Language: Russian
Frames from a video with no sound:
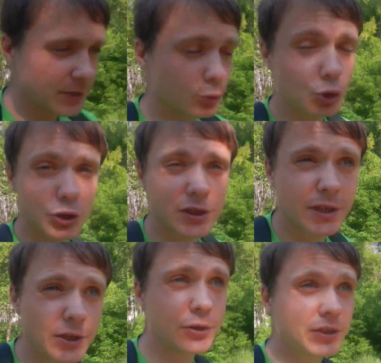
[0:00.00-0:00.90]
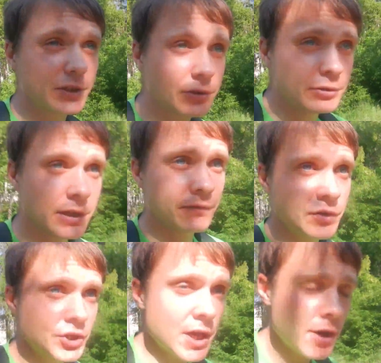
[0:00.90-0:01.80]
Ну, что задаете, на то я
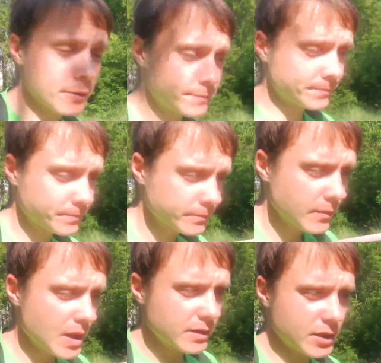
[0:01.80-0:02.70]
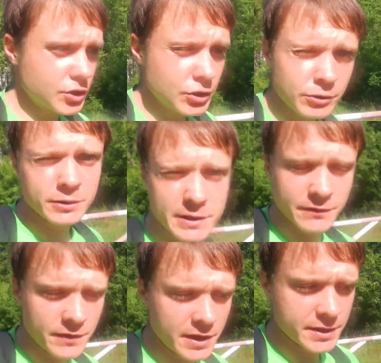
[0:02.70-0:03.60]
отвечаю. Значит,
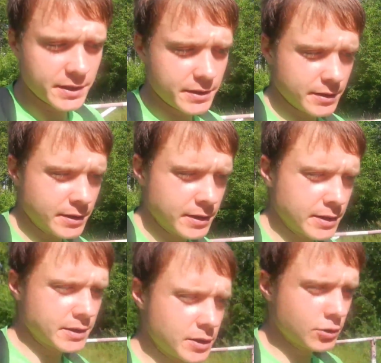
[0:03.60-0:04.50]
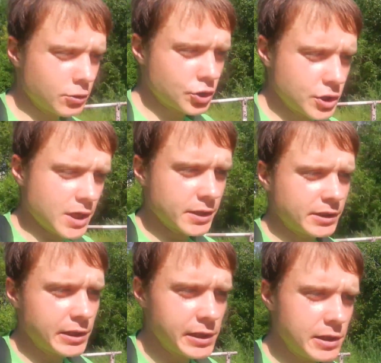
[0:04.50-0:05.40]
рост, вес э,
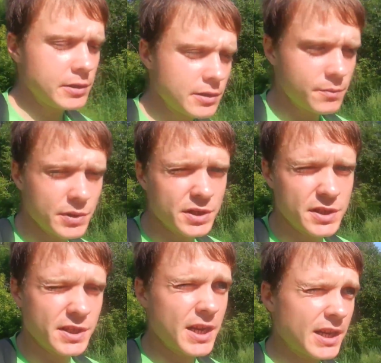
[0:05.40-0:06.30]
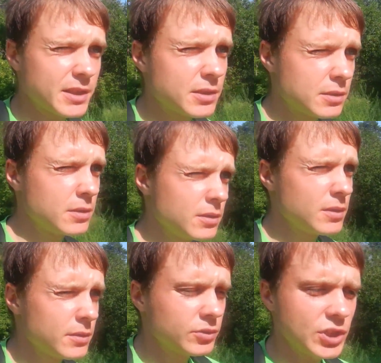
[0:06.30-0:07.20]
163, 50.
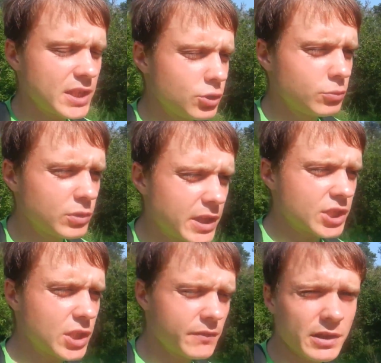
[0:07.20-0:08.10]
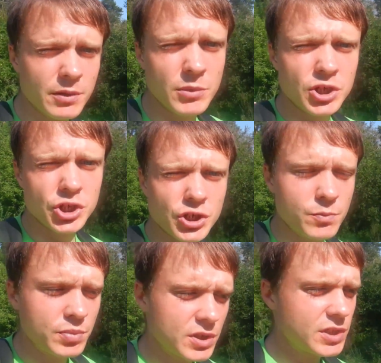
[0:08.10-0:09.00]
Сейчас, думаю, даже, наверное, меньше,
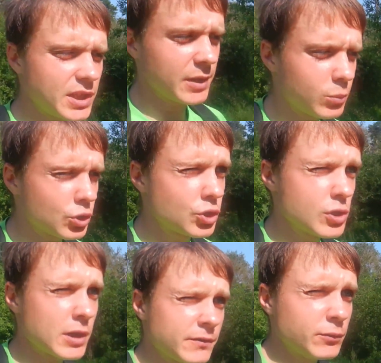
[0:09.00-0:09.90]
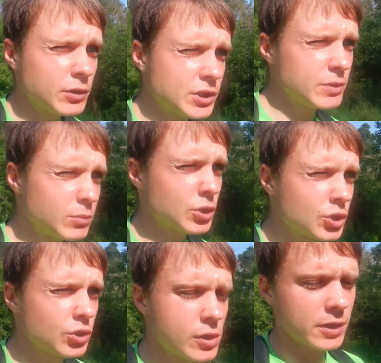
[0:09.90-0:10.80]
чем 50. Может, 48,
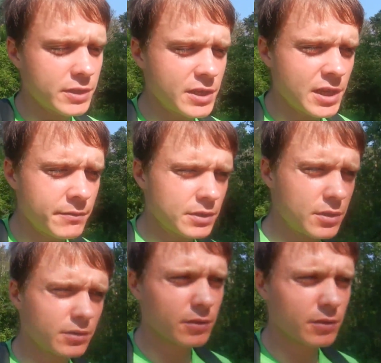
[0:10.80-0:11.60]
может, 49.